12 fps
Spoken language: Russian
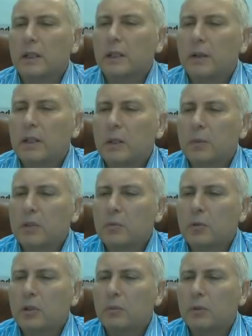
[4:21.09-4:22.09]
Давайте
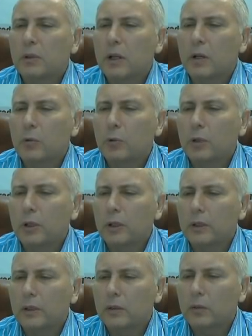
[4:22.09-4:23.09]
посмотрим, какой
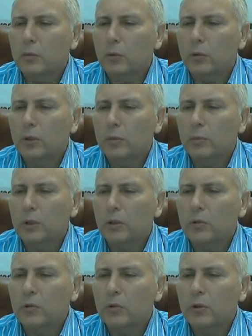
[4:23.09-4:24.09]
это глубокий
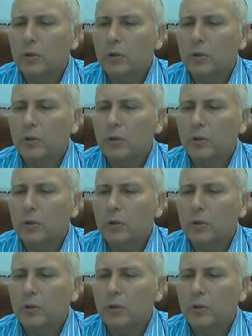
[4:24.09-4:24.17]
проход.